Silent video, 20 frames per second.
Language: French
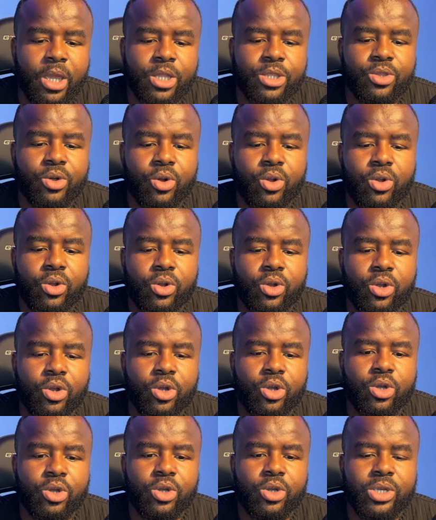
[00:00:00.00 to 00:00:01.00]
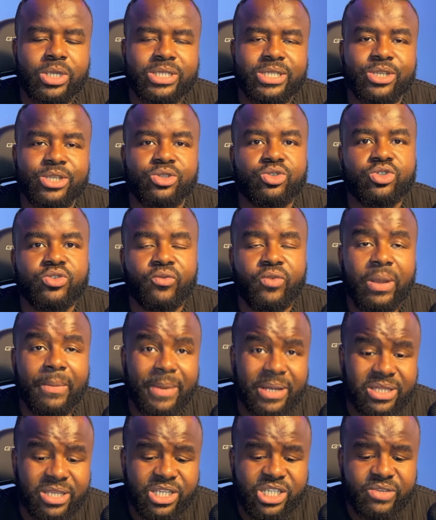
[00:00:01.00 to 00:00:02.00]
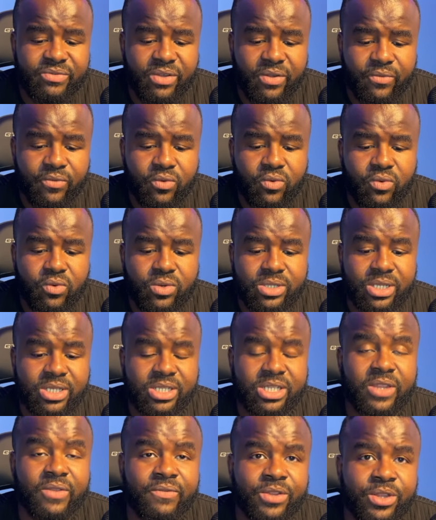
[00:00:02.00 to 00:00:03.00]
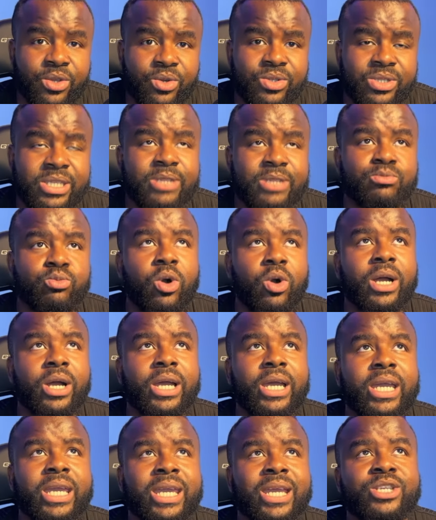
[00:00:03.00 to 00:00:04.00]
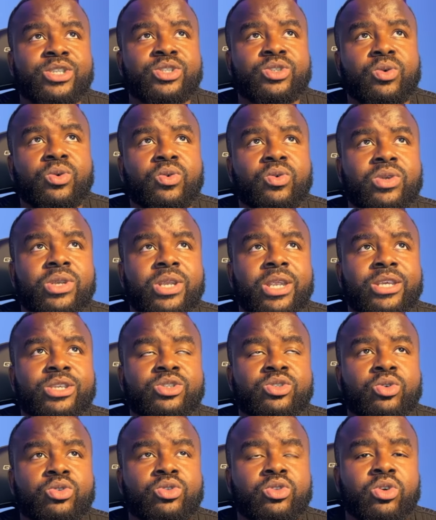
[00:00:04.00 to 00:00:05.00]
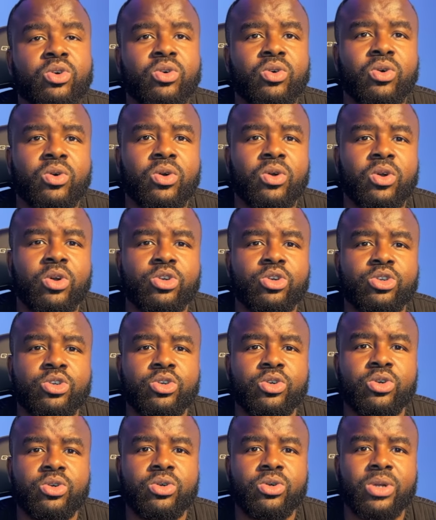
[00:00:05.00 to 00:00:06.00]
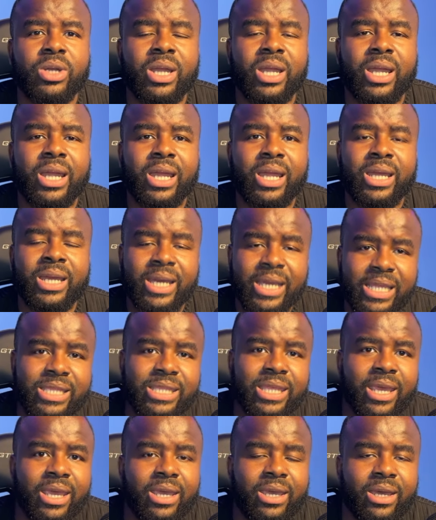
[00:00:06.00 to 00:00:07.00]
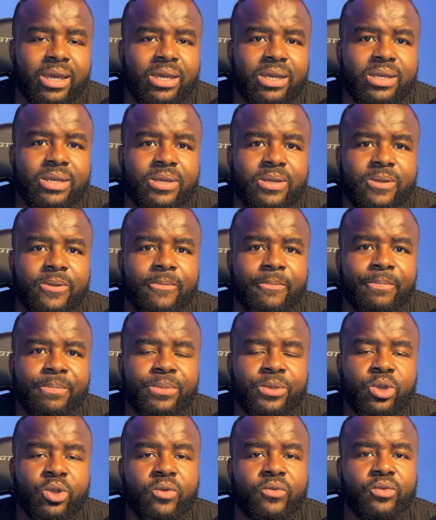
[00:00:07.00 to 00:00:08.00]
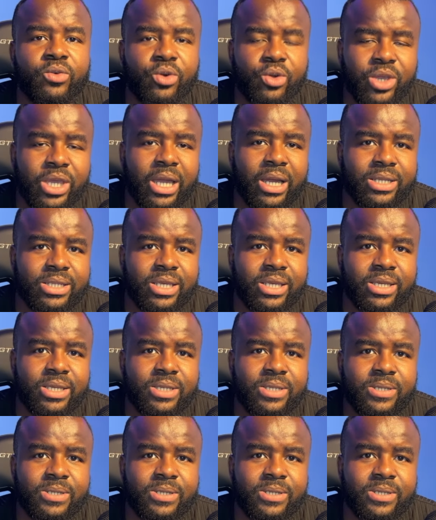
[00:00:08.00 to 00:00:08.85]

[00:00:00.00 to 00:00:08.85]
Donc, c'est ce que je voulais partager avec vous dans cette vidéo. Dites-moi quels sont les autres critères que vous regardez